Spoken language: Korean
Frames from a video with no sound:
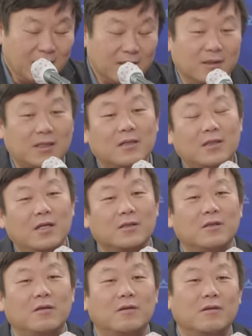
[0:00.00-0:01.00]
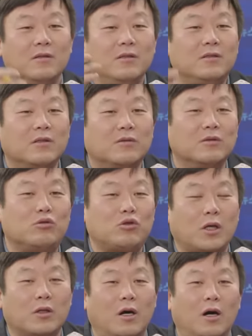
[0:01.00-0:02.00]
그런 상태에서 이정근이
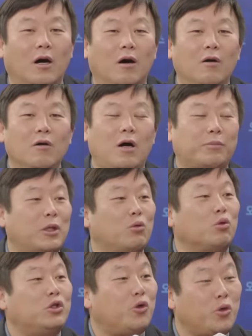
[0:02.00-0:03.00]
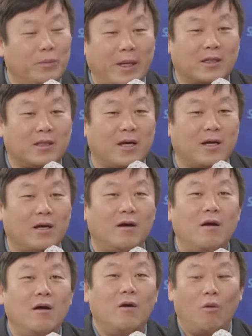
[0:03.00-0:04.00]
수사하다가 음. 갑자기 녹취록이 많대.
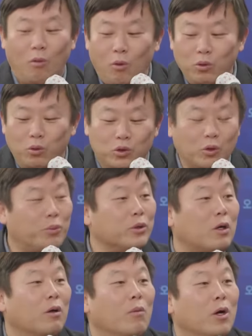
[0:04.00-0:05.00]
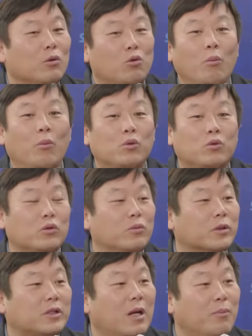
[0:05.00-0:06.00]
음. 오 녹취록 보니까 돈 봉투를
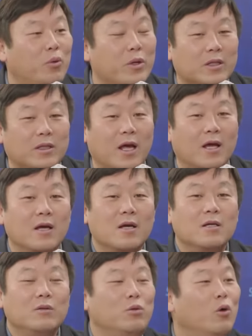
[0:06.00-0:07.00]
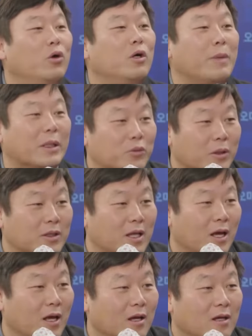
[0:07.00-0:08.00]
뭐 살포했대. 음. 의원을
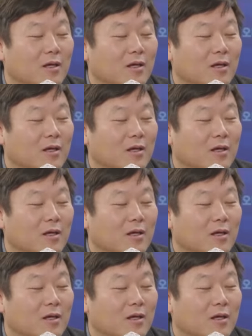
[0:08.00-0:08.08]
매수했대.